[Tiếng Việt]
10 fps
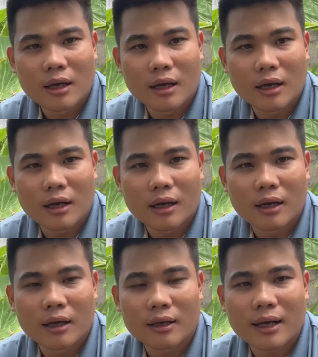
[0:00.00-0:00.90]

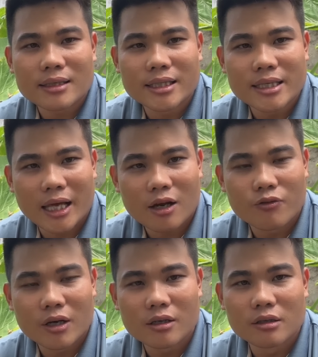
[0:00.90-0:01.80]
à, ca sĩ trẻ Hồ
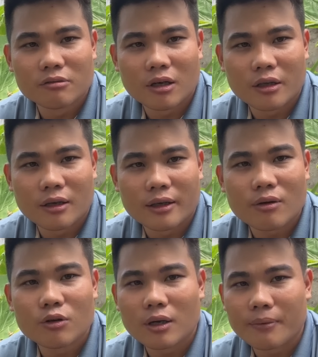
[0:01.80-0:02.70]
Văn Cường và nhiều giao
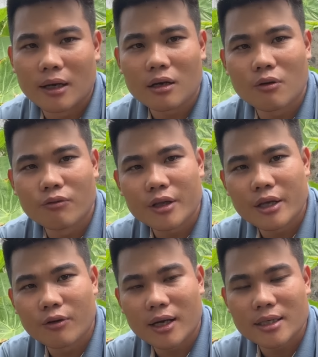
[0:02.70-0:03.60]
lưu gặp gỡ cùng với
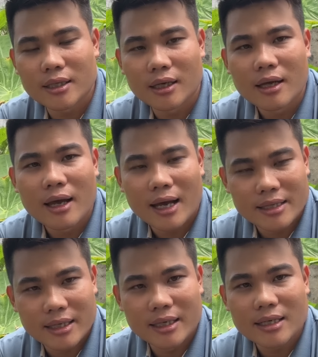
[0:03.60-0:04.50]
nhiều ca sĩ anh
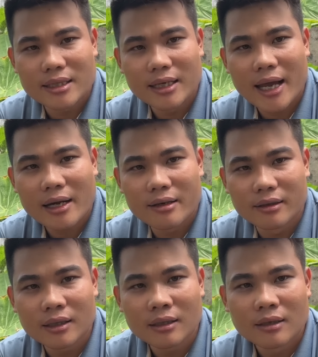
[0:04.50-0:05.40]
chị ca sĩ khác
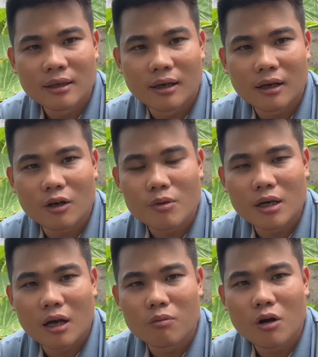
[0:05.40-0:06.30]
nữa à, cũng như
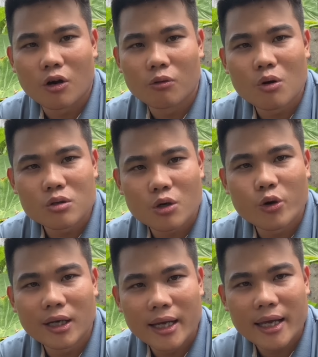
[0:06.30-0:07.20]
là ủng hộ bộ show
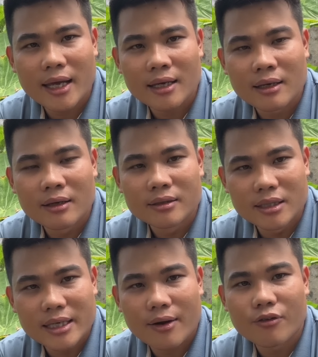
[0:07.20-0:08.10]
Huy Lê ha
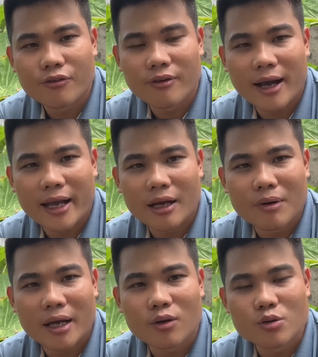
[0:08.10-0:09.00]
Xin chào và hẹn gặp
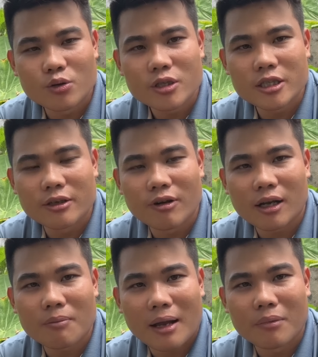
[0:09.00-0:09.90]
lại cô chú anh chị và
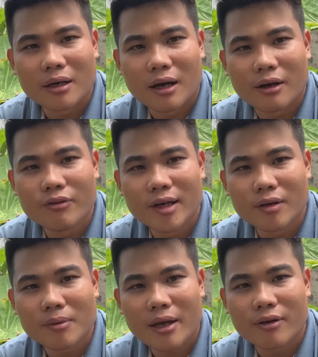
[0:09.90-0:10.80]
các bạn mình ở video
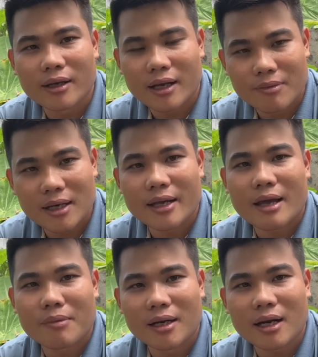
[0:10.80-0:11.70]
tiếp theo ạ. À. Cảm ơn cả
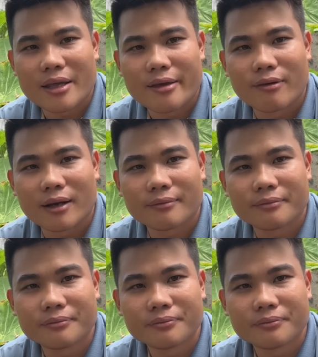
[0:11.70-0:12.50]
nhà mình rất là nhiều ạ. À.